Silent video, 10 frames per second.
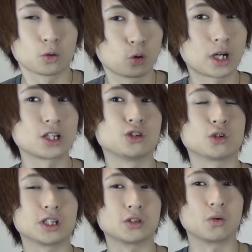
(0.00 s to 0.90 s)
こっから重
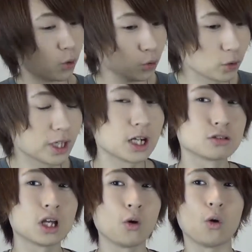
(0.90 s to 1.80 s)
要なんですよ。この
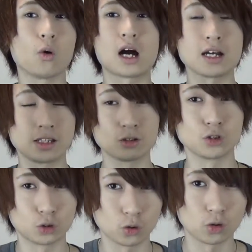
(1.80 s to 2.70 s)
キャラクターを描いてる
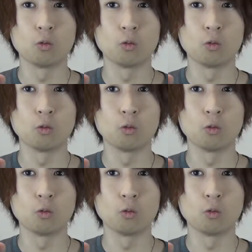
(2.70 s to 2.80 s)
人